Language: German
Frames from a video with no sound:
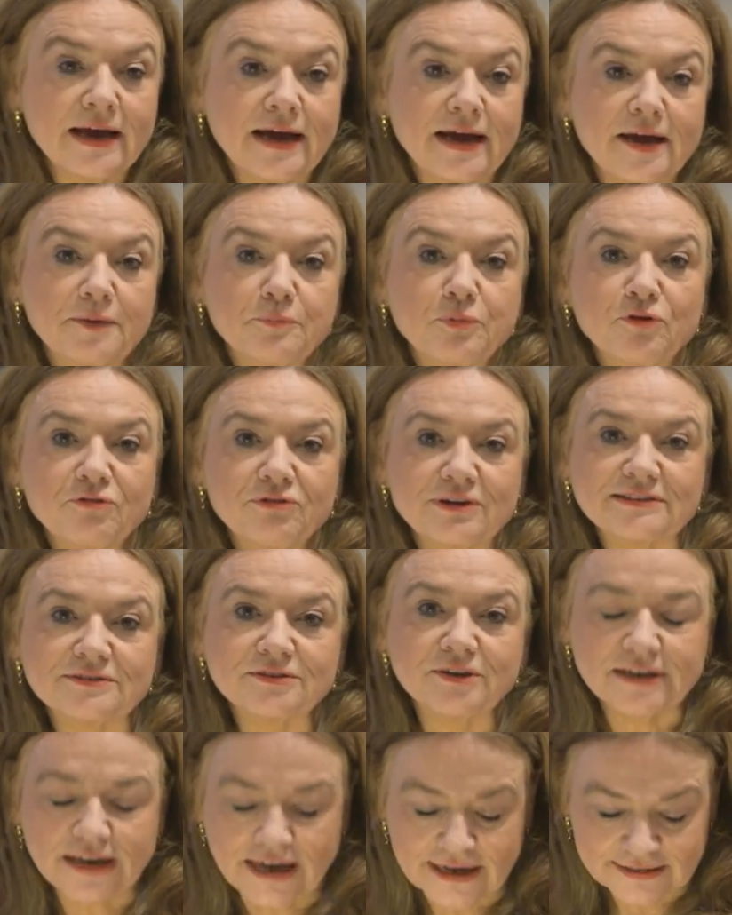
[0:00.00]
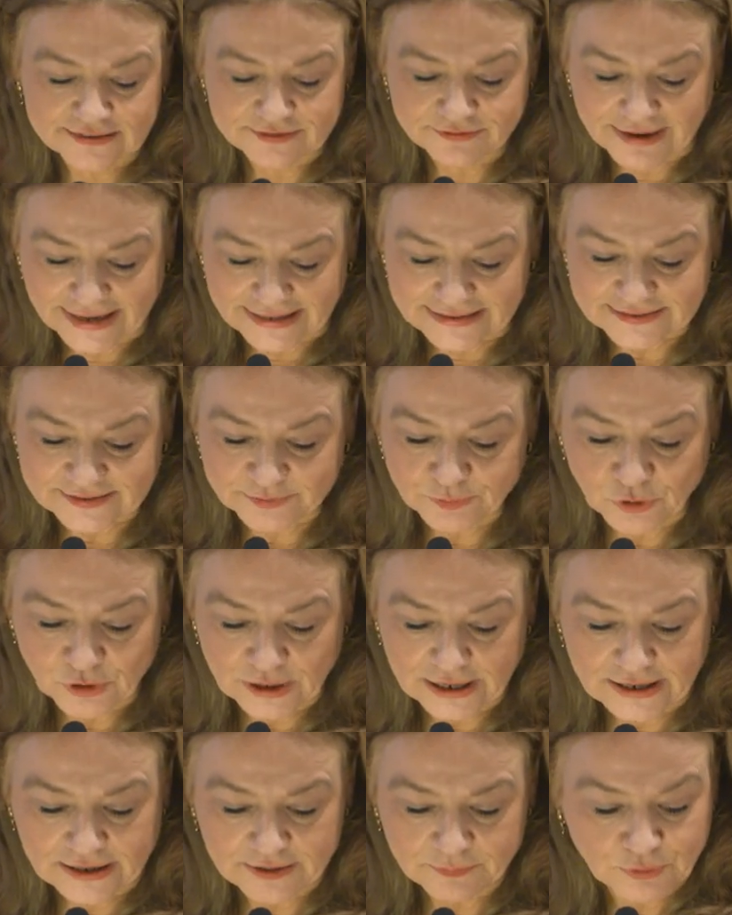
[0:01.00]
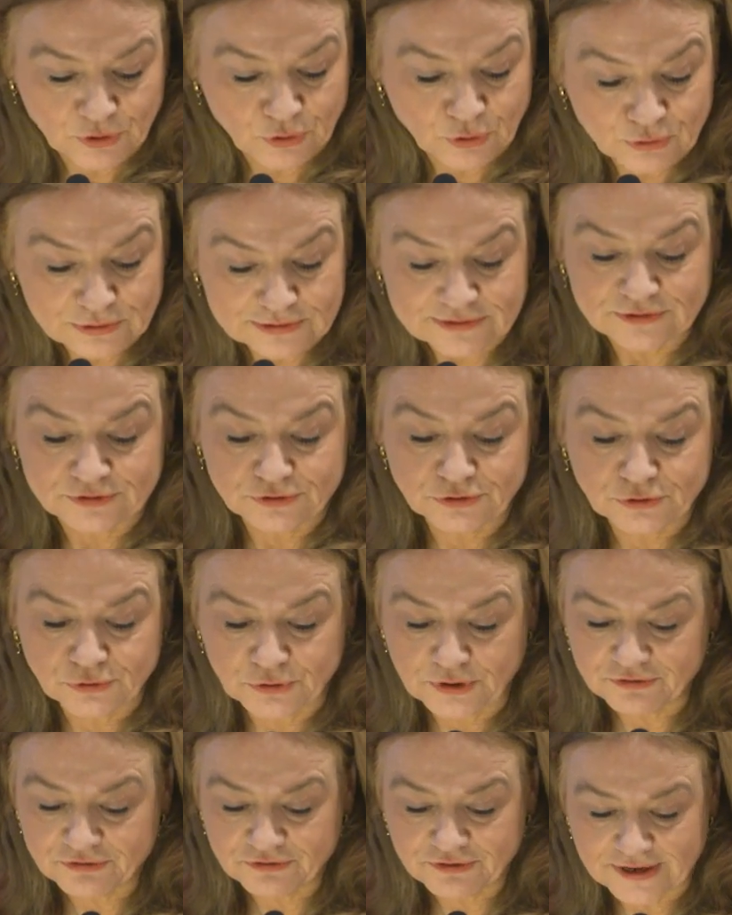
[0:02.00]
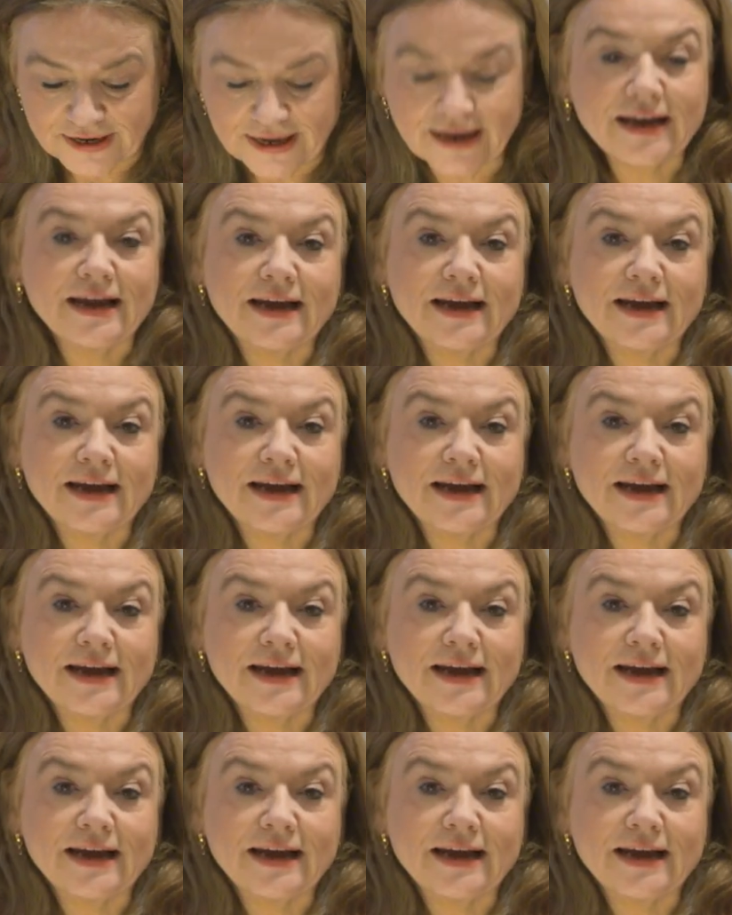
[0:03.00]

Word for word: Herrn Professor Johannes Weißmüller begrüßen zu dürfen.